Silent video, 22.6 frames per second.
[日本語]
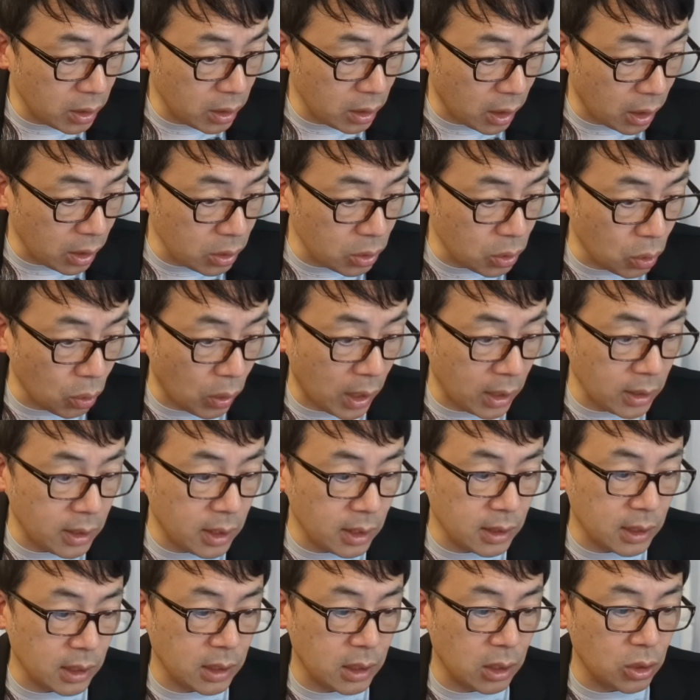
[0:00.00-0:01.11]
半島を安
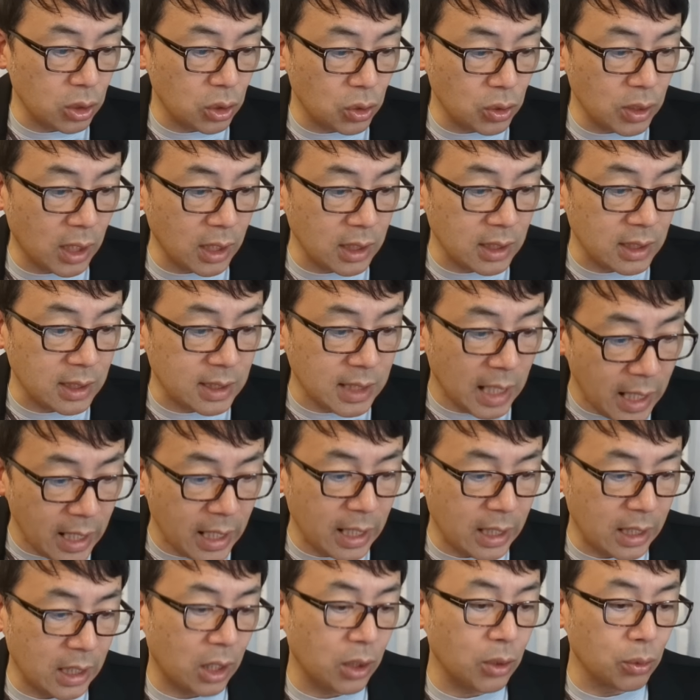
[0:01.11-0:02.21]
定させる手段にさ
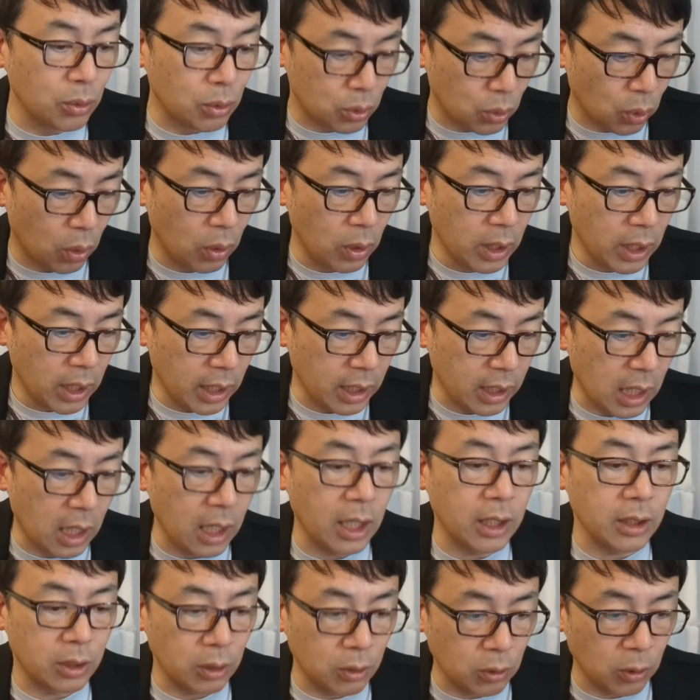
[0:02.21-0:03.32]
えなり得ると、
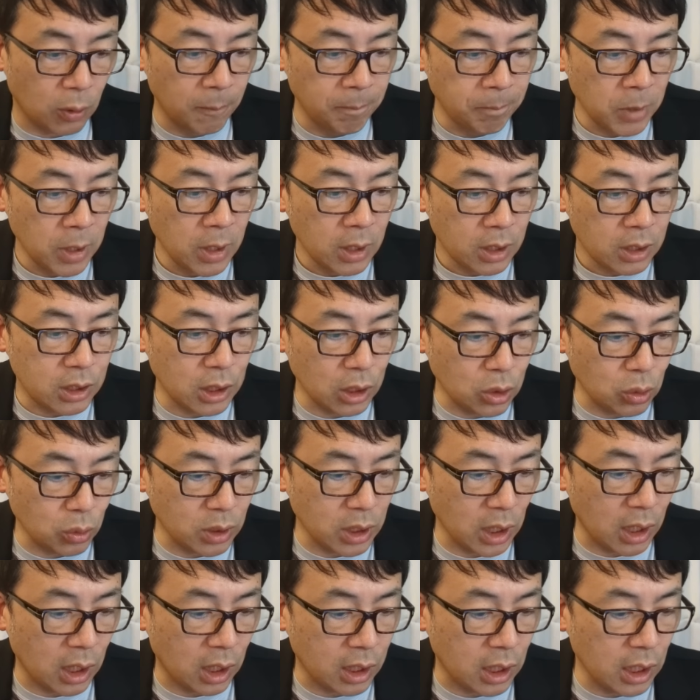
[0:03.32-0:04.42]
考えていると。北朝
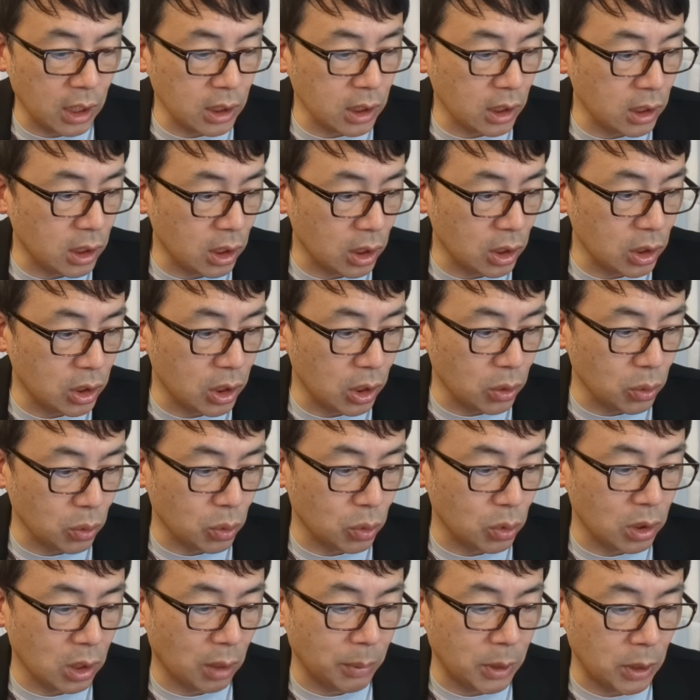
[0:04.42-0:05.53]
鮮が経済的に成長
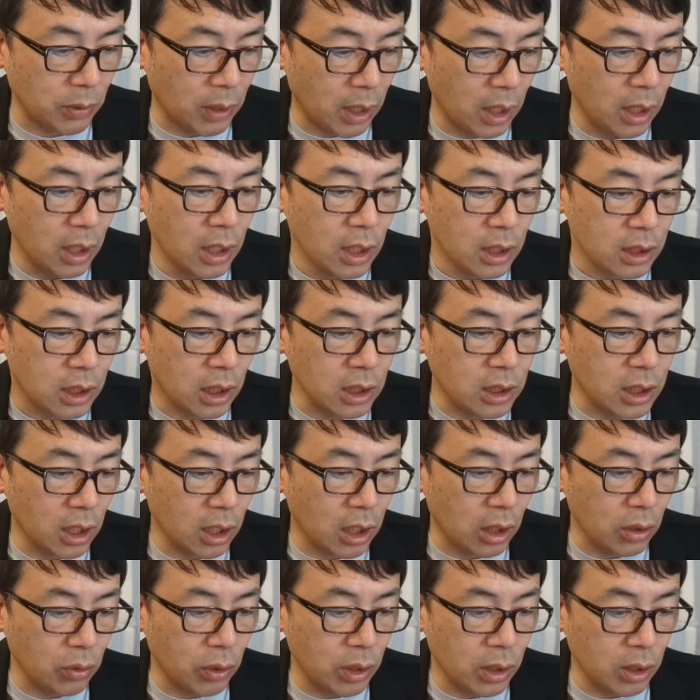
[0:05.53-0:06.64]
するためには、再生
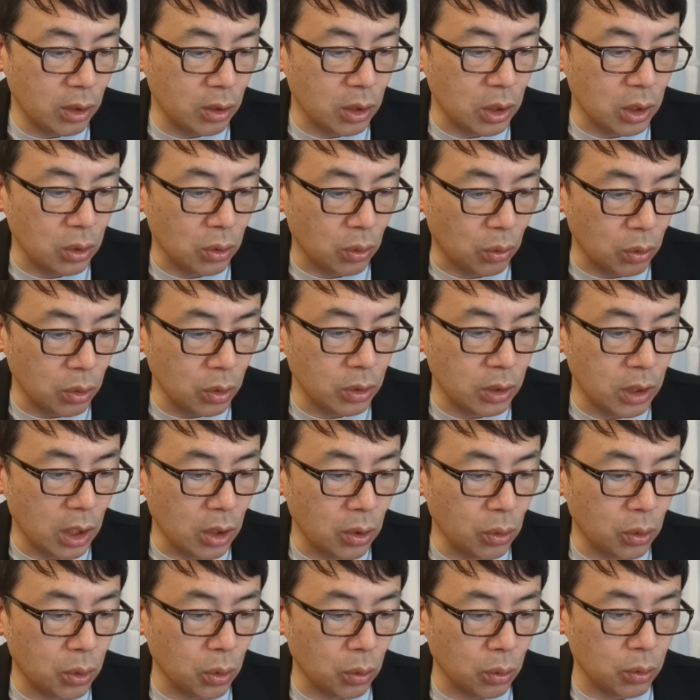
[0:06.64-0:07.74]
可能エネルギーによる電
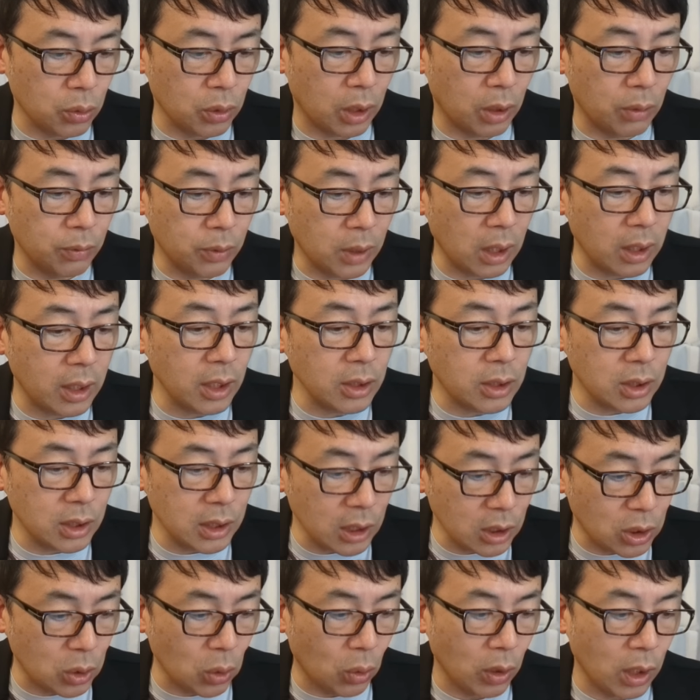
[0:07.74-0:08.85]
力供給が不可欠
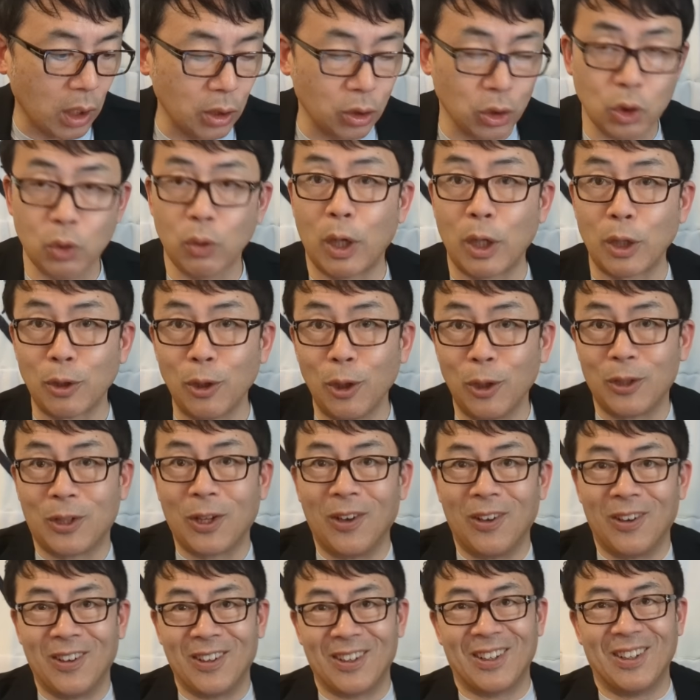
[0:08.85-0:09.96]
ですと彼女は言う
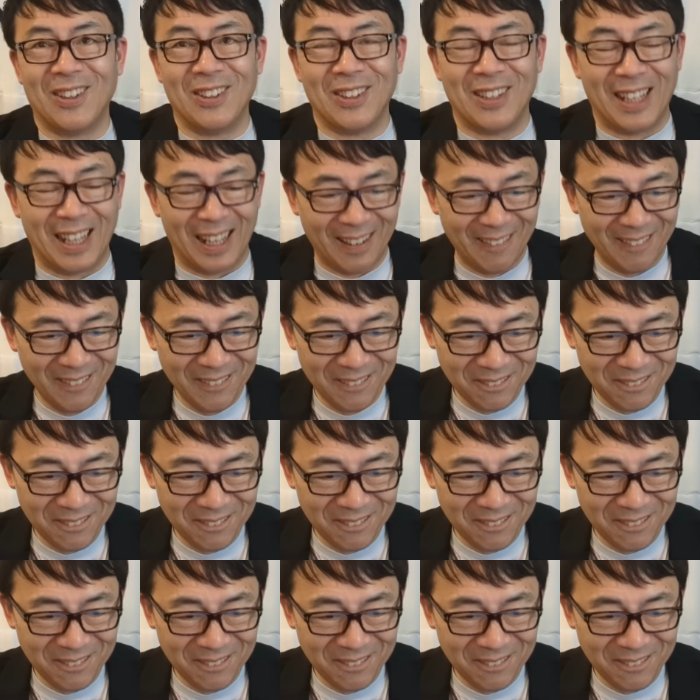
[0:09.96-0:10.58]
ということで。